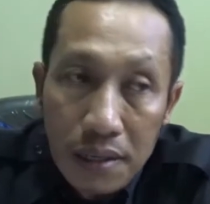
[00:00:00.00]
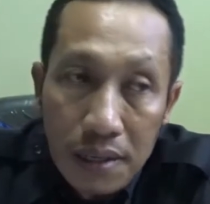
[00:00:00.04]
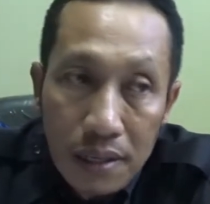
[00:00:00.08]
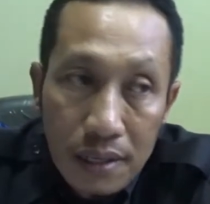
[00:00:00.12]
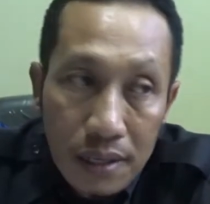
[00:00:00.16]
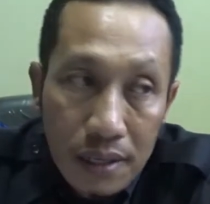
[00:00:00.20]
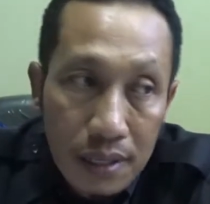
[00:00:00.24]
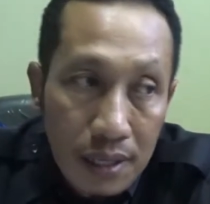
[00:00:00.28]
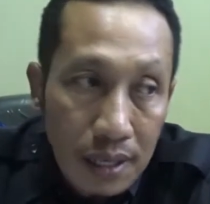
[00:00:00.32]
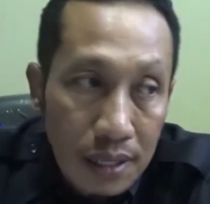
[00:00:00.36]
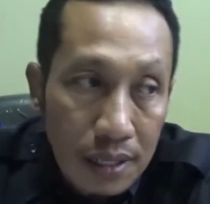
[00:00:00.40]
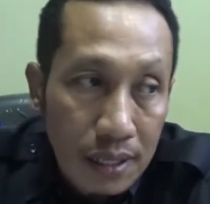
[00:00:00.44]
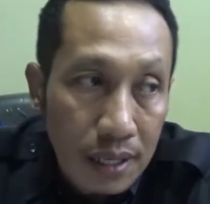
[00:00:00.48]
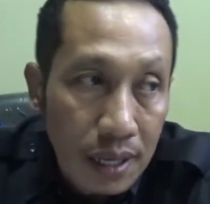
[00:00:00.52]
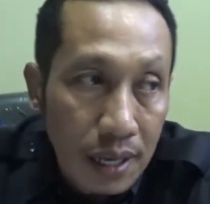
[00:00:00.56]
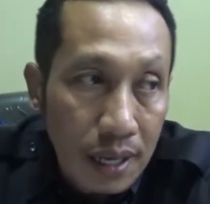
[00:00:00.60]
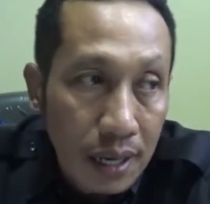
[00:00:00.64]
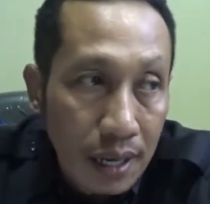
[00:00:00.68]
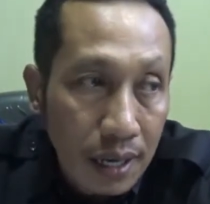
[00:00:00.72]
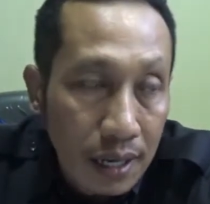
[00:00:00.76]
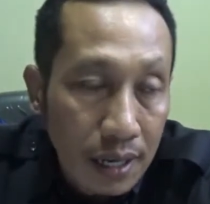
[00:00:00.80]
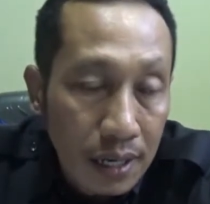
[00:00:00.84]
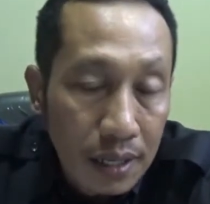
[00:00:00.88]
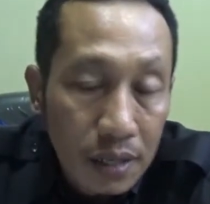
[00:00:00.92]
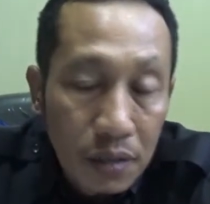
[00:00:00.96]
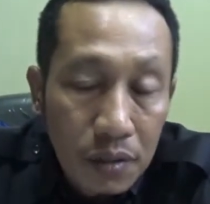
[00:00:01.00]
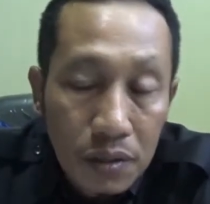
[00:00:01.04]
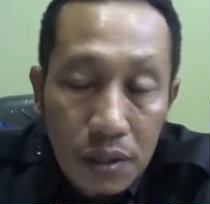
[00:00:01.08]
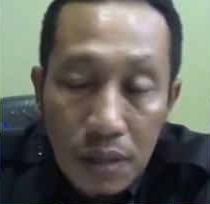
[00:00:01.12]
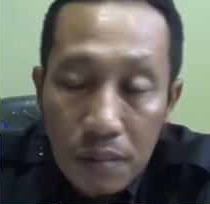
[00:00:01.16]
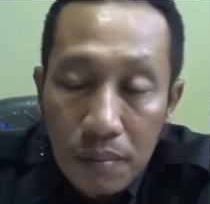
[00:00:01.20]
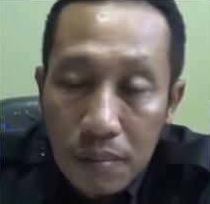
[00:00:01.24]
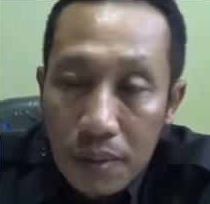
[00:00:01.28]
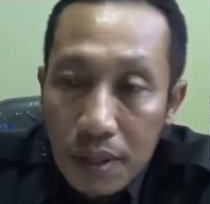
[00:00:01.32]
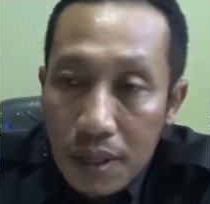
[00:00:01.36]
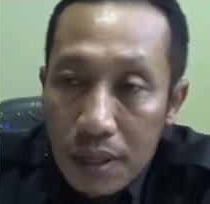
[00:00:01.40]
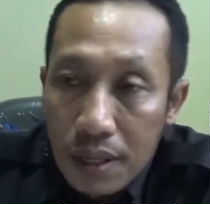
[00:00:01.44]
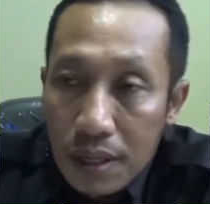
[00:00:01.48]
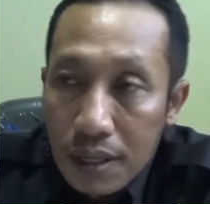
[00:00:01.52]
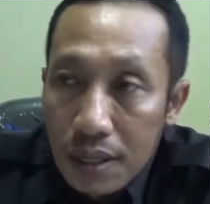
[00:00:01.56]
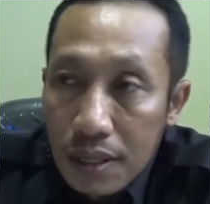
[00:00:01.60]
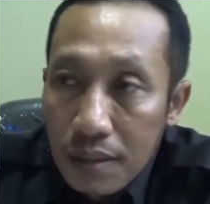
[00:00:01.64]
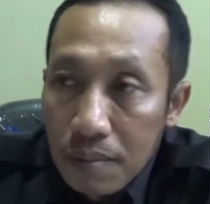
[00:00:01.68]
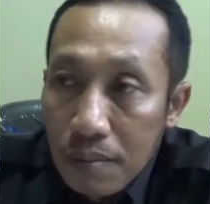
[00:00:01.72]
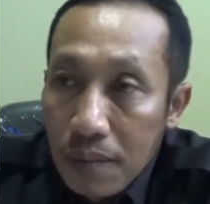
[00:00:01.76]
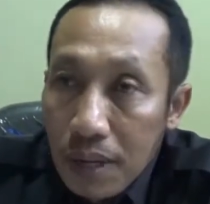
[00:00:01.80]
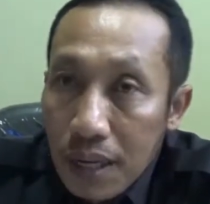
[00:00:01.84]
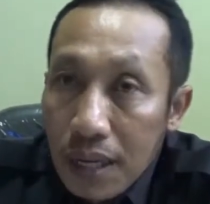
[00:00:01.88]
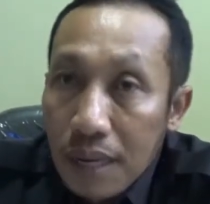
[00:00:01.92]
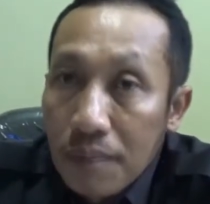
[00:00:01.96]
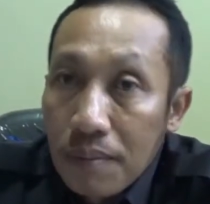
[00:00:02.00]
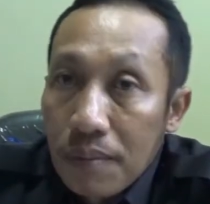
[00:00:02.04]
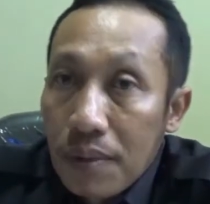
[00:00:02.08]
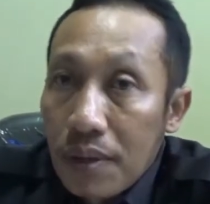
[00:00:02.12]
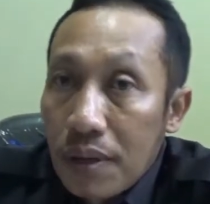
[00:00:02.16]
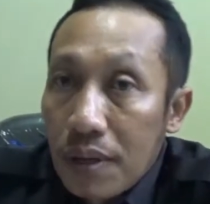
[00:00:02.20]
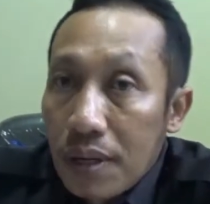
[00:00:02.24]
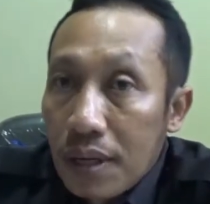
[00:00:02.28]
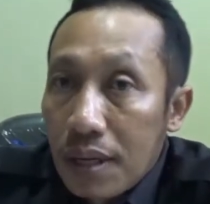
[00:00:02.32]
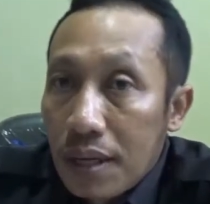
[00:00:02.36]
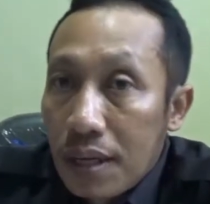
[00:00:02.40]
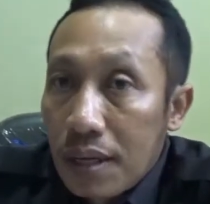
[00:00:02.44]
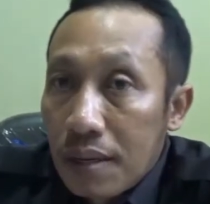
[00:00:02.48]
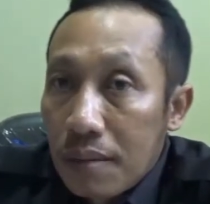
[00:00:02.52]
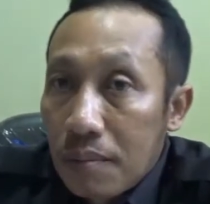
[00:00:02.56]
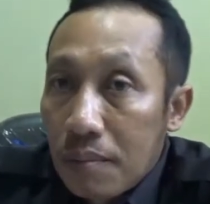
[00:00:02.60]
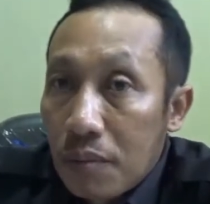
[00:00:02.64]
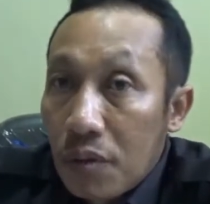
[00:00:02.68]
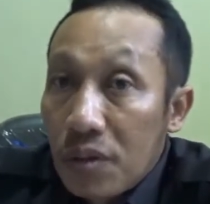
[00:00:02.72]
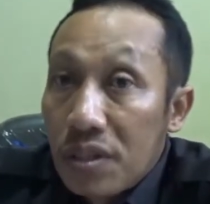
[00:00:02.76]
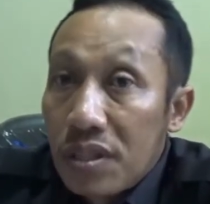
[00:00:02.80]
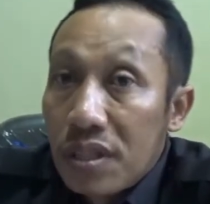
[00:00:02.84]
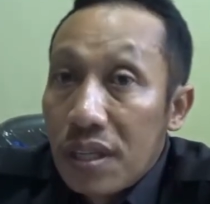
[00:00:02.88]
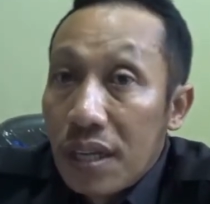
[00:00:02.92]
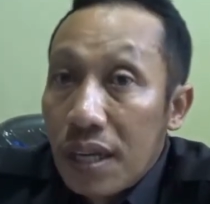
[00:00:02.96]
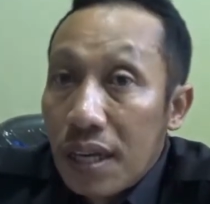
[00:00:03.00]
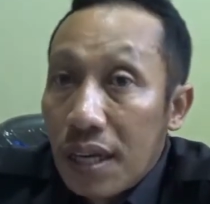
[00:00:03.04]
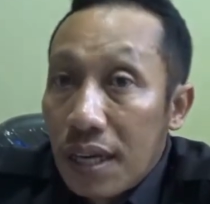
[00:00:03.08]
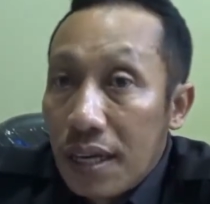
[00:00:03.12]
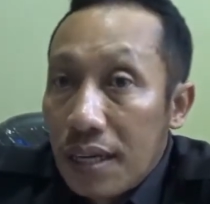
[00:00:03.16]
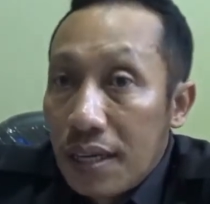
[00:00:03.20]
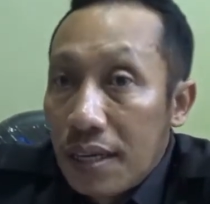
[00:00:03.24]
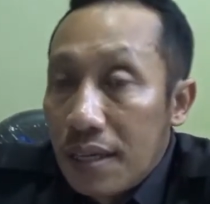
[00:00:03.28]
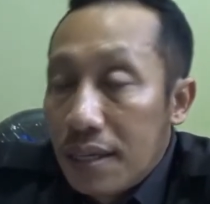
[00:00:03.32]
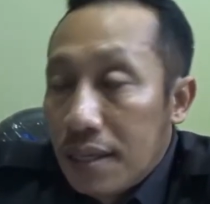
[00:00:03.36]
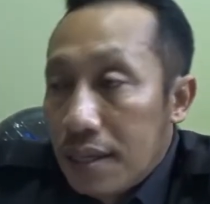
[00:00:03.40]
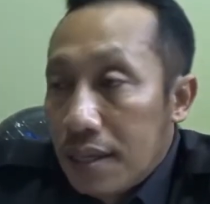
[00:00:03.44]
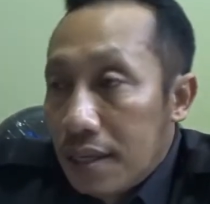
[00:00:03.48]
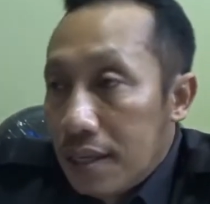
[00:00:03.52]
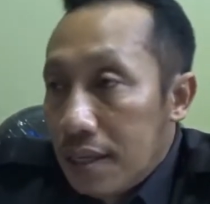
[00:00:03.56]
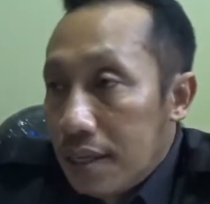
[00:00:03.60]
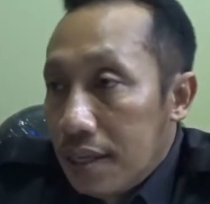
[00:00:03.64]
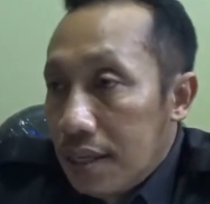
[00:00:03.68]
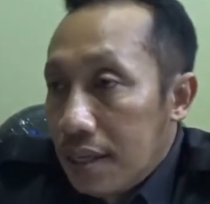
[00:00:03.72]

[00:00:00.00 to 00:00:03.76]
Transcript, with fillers: kejaksaan, terus sama di backup oleh polisian. Hmm.